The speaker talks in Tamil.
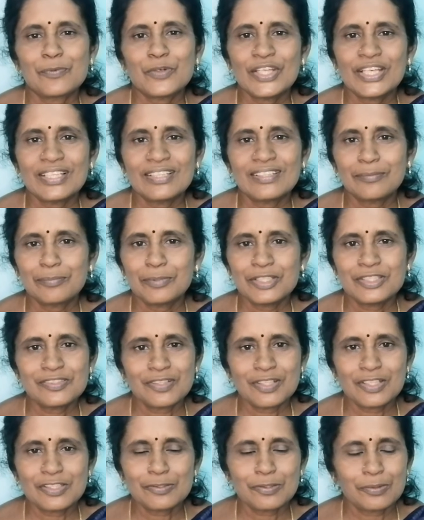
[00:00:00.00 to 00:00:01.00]
முடியாது அப்படின்னு
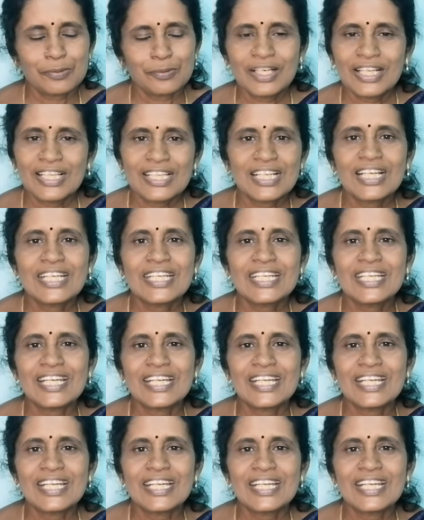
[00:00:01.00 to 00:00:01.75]
சொல்லி சொல்லும் அதெல்லாம் நீ